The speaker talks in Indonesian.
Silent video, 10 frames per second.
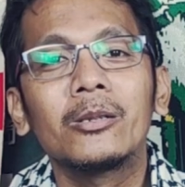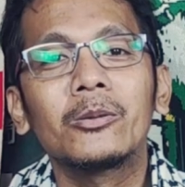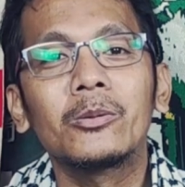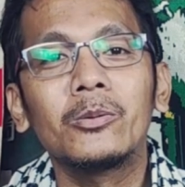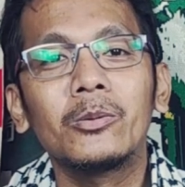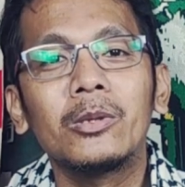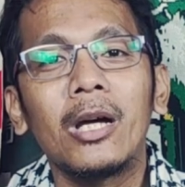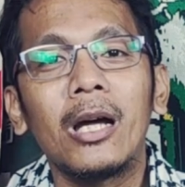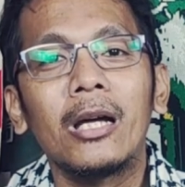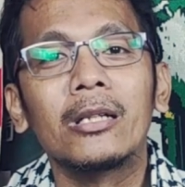
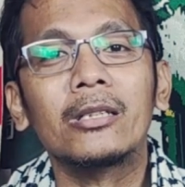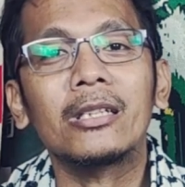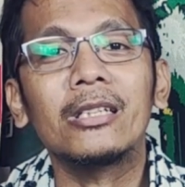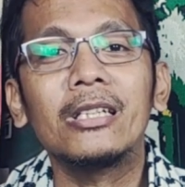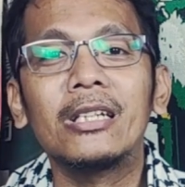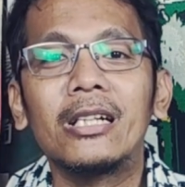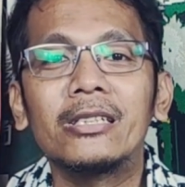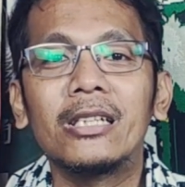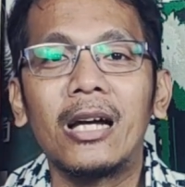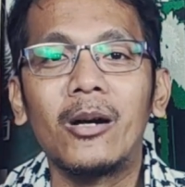sudah tertinggal
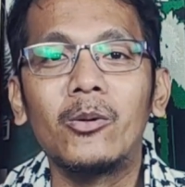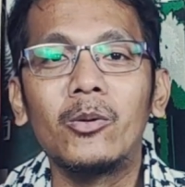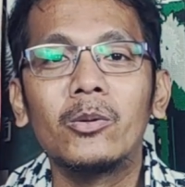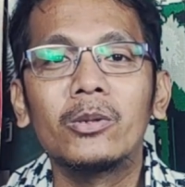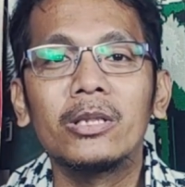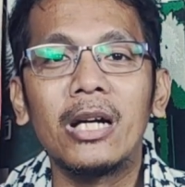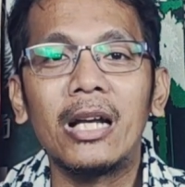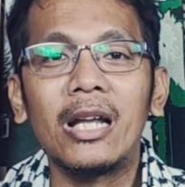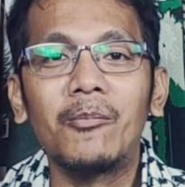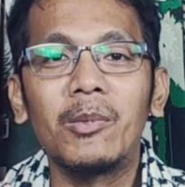jauh
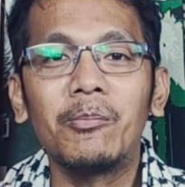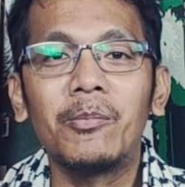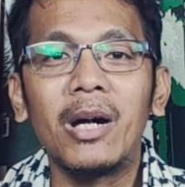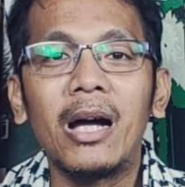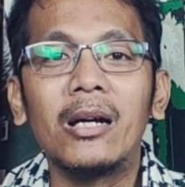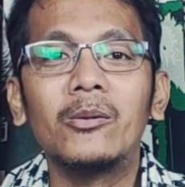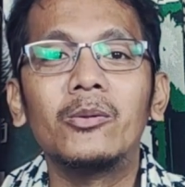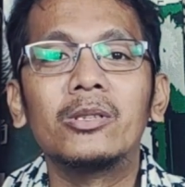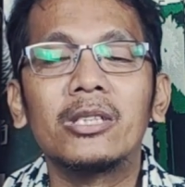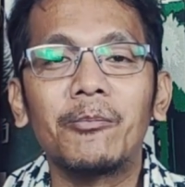dalam
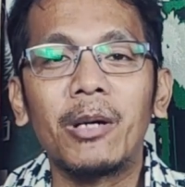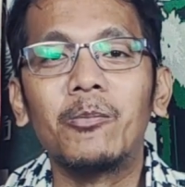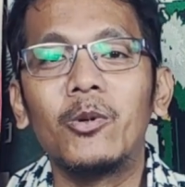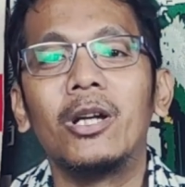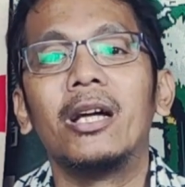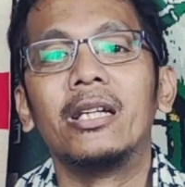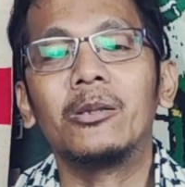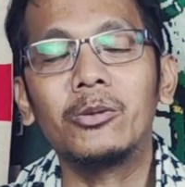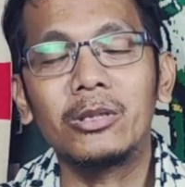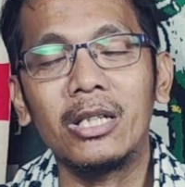membangun sepak bola
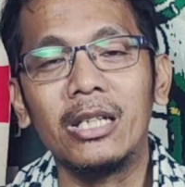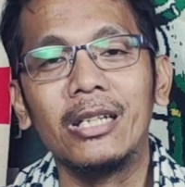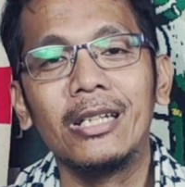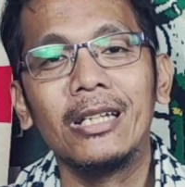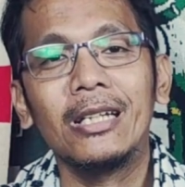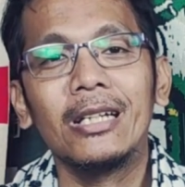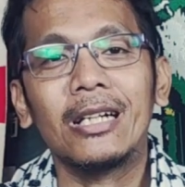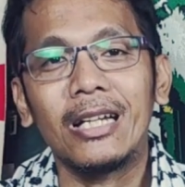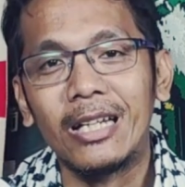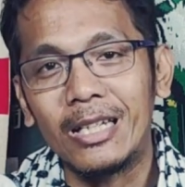industri.
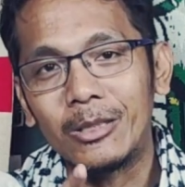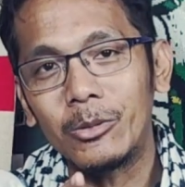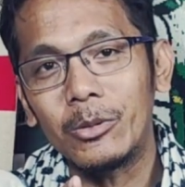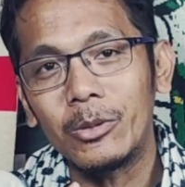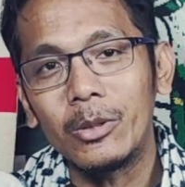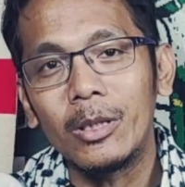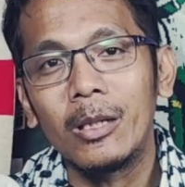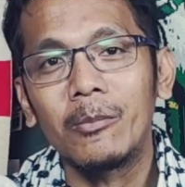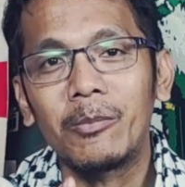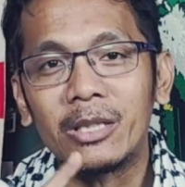Karena itu
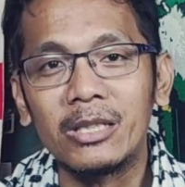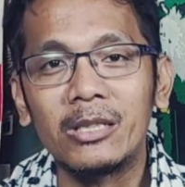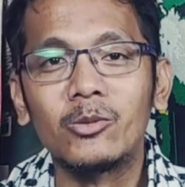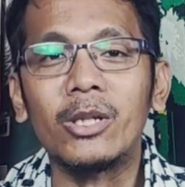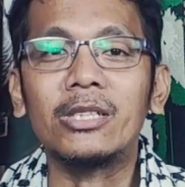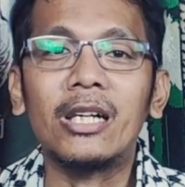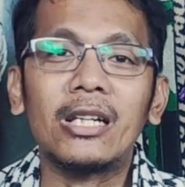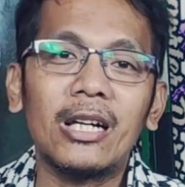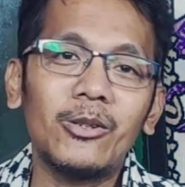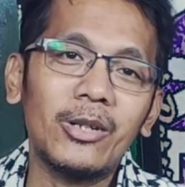persis wajar
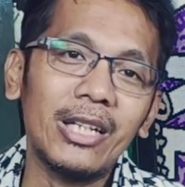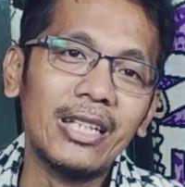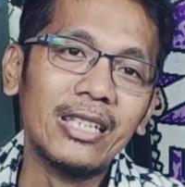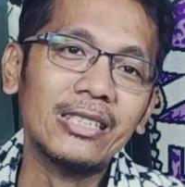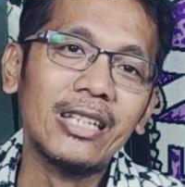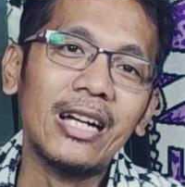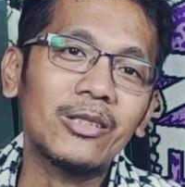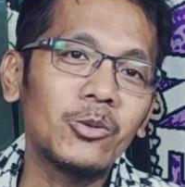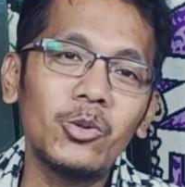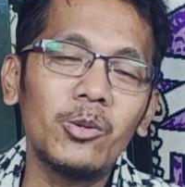kalau kelihatan
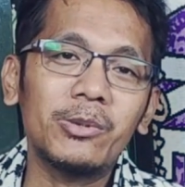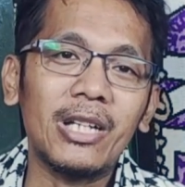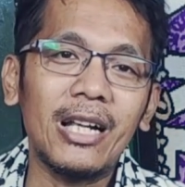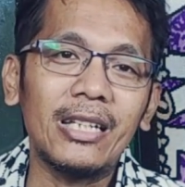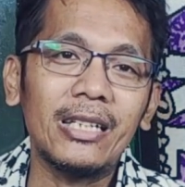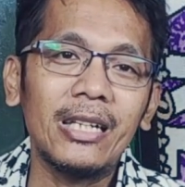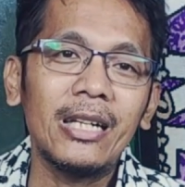sangat gugup sekali.